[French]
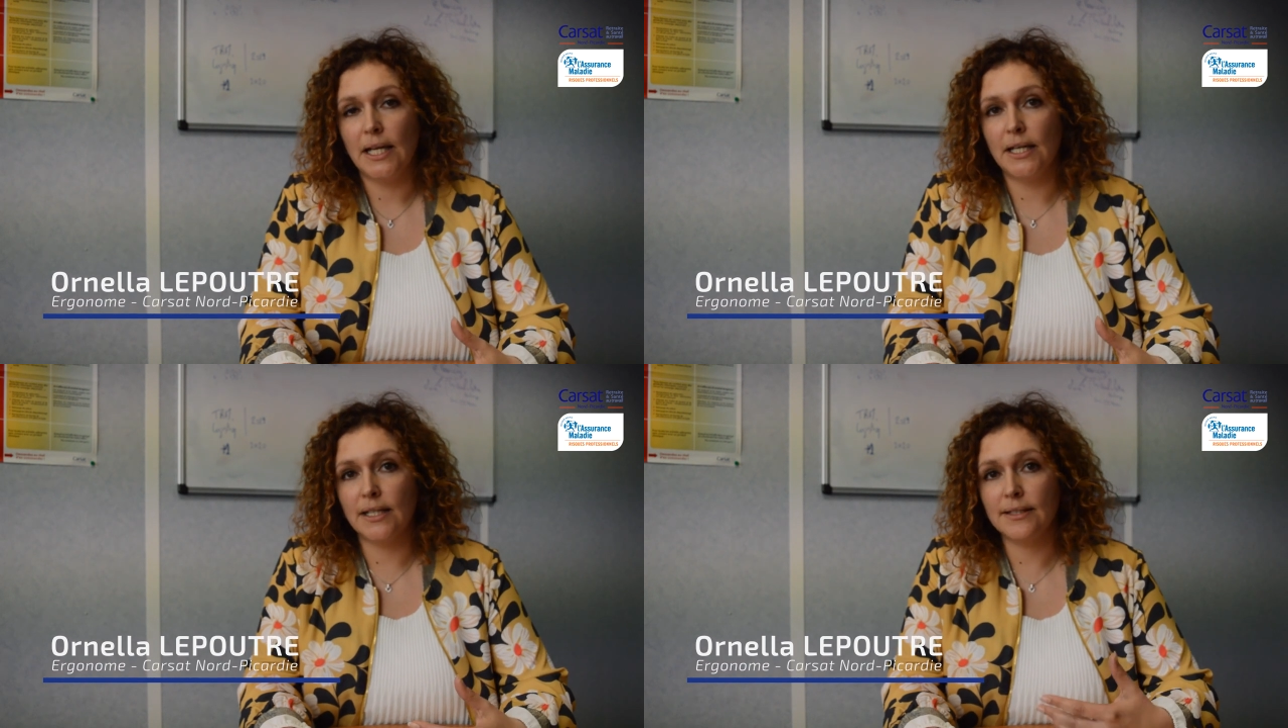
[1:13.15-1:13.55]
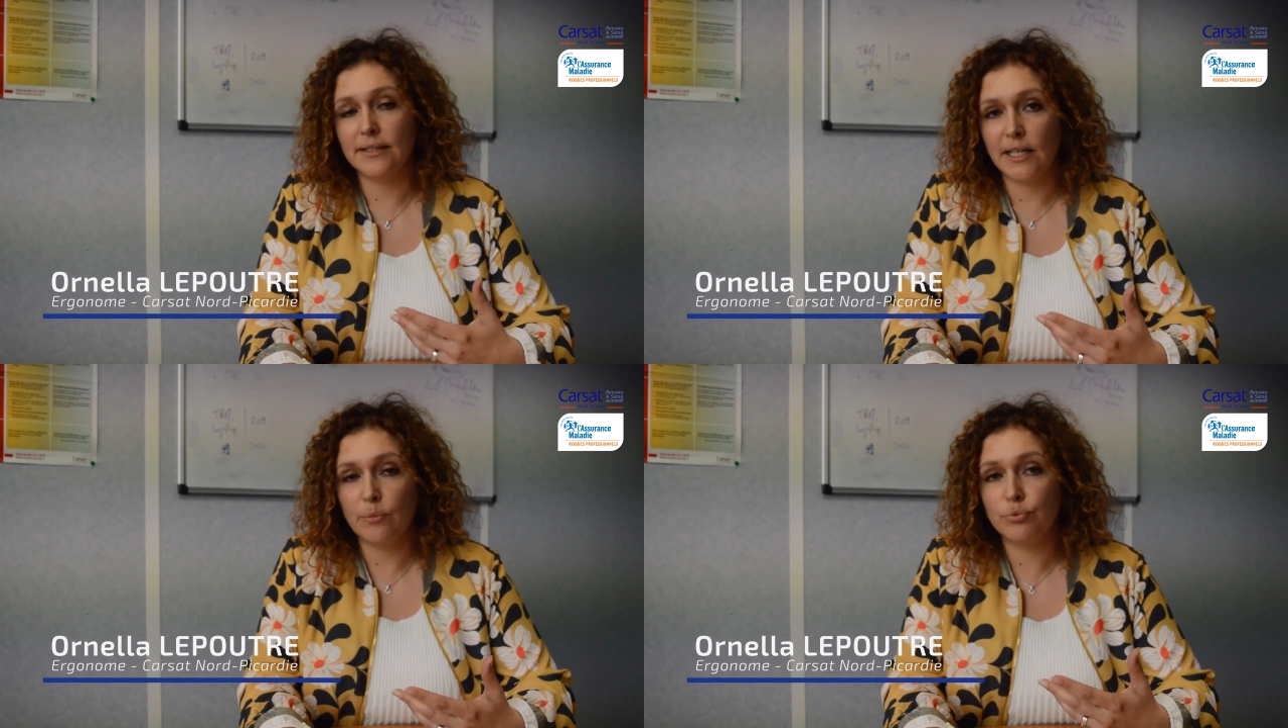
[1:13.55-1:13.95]

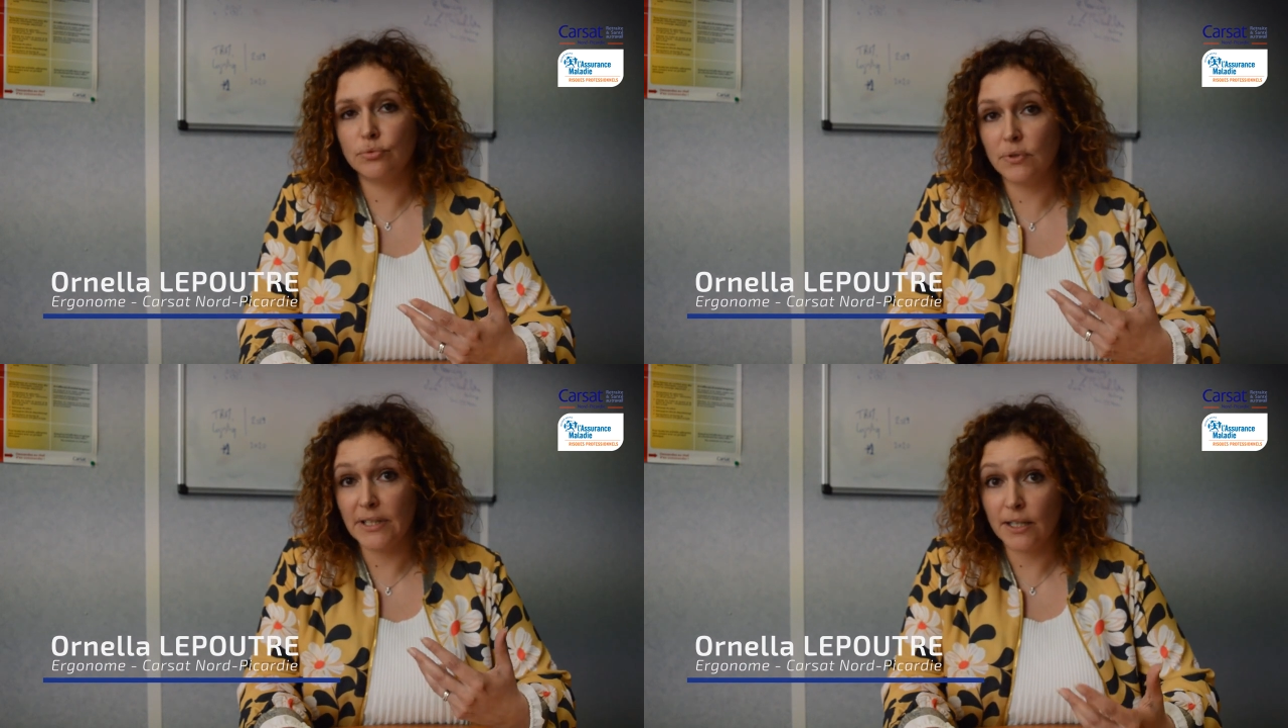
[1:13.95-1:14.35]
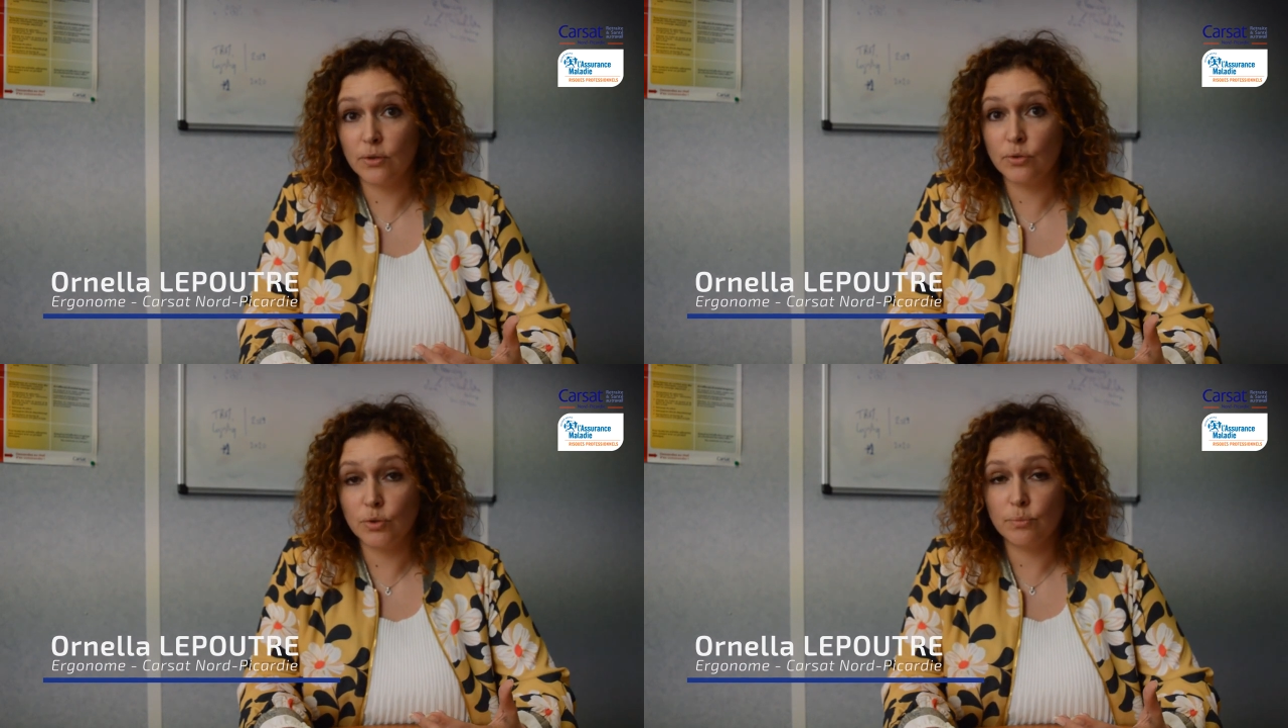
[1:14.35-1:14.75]
l'intérêt pour
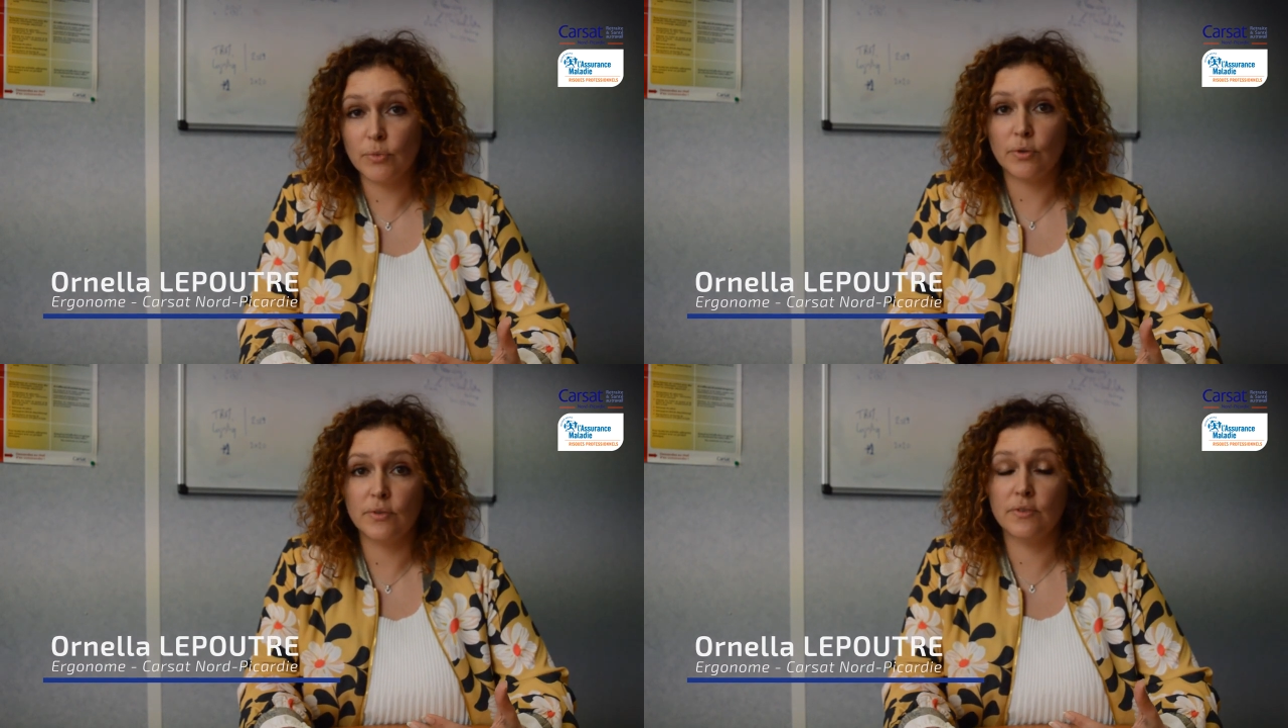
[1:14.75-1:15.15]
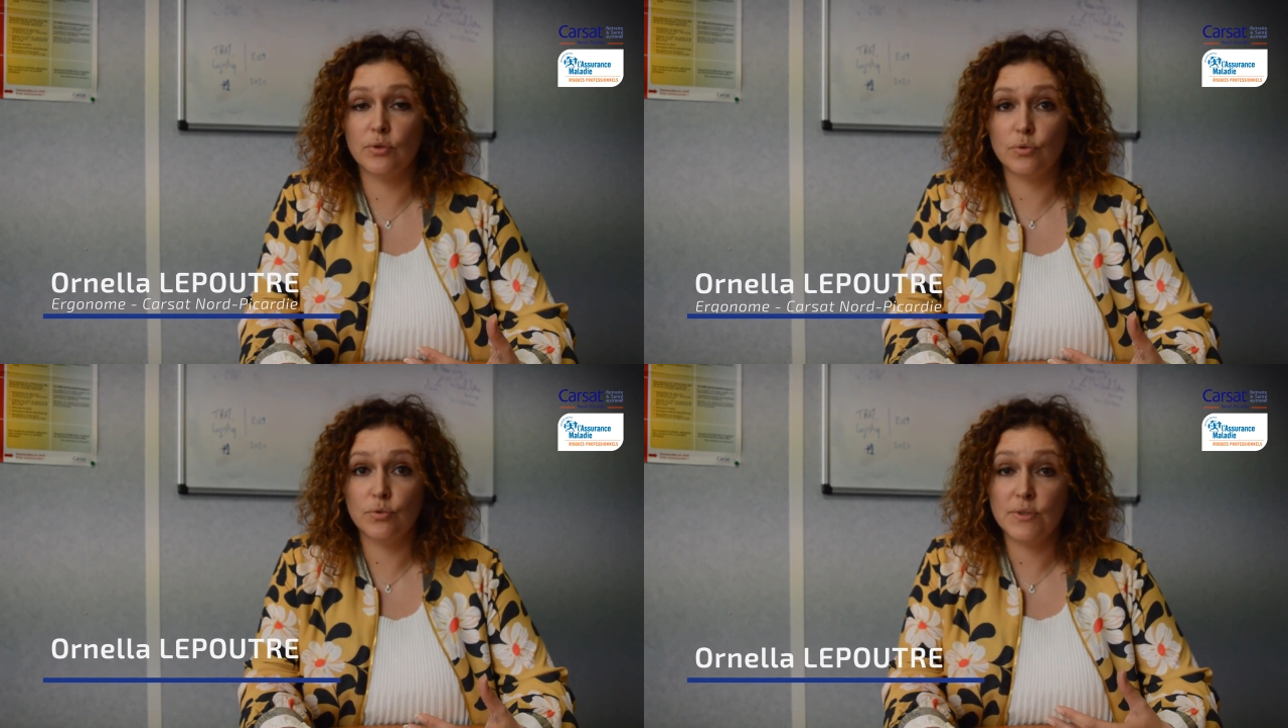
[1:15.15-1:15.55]
l'ergonome euh,
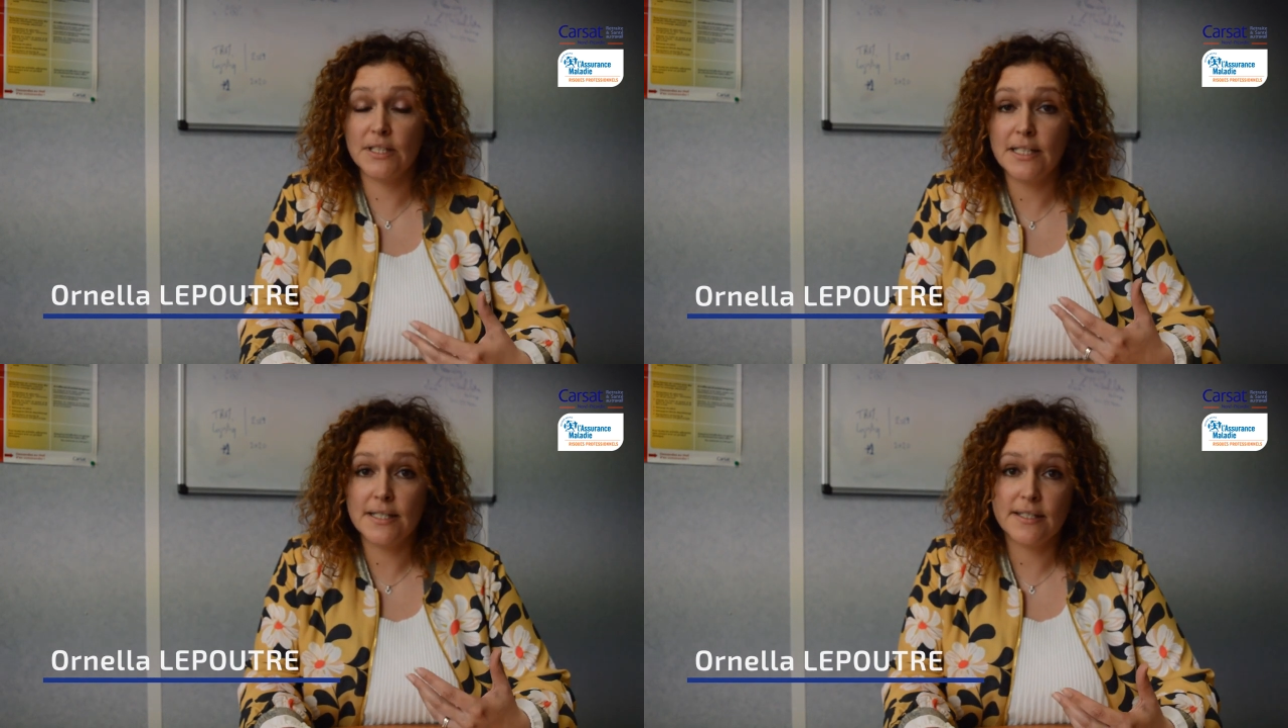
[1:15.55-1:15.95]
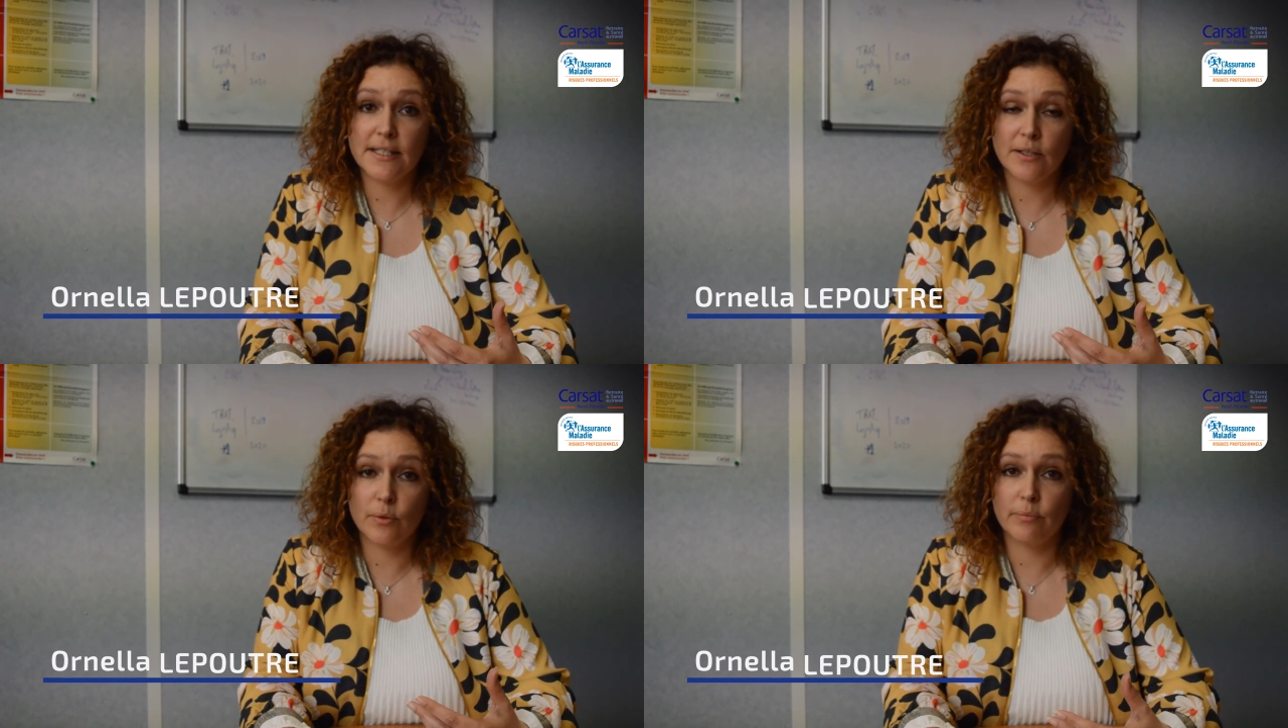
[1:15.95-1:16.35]

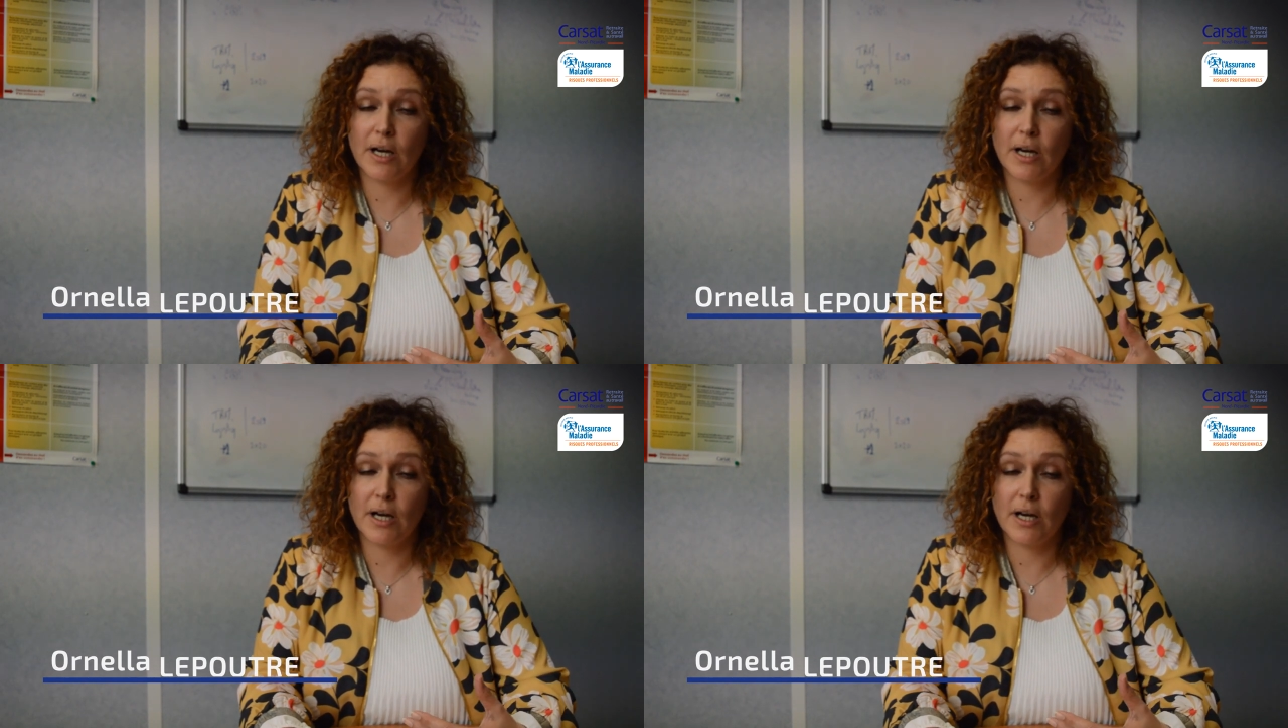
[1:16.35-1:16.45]
d'utiliser euh,